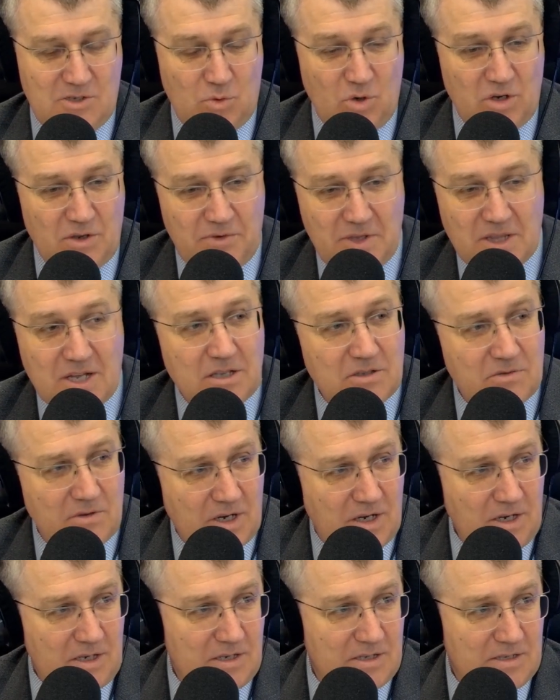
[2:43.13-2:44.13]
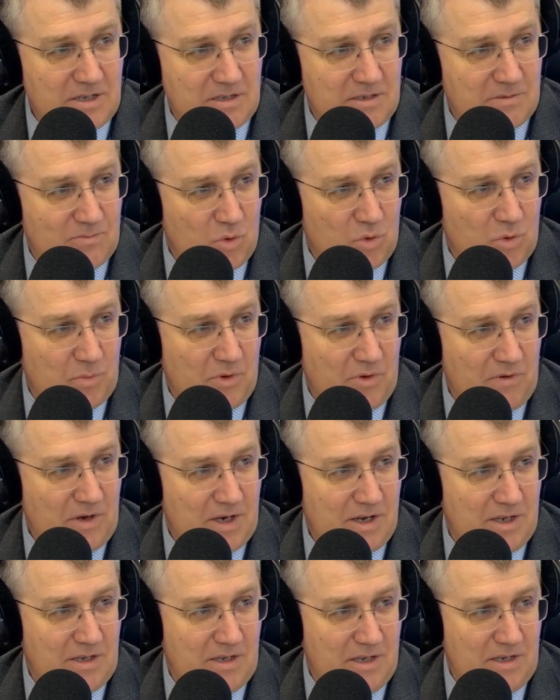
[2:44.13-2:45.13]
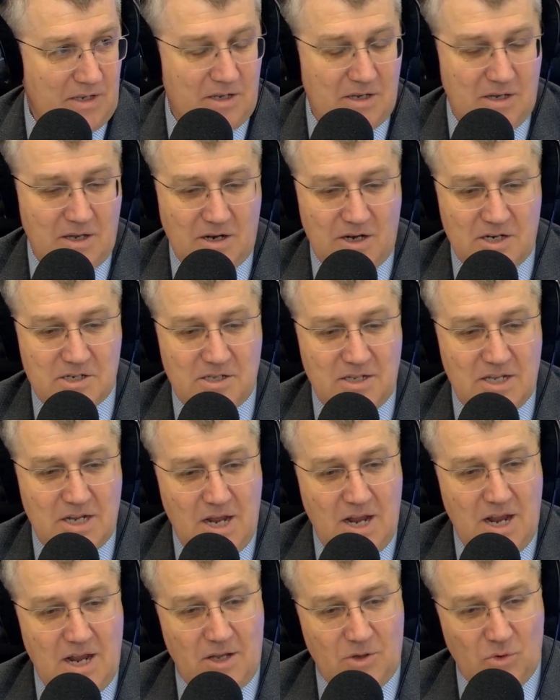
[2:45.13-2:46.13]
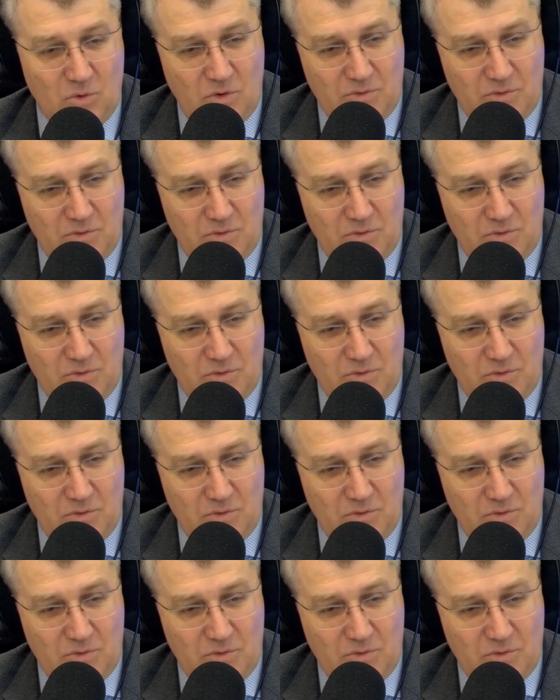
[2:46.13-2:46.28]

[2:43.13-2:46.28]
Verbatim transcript: Только финансовые организации могут привлекать деньги граждан. Но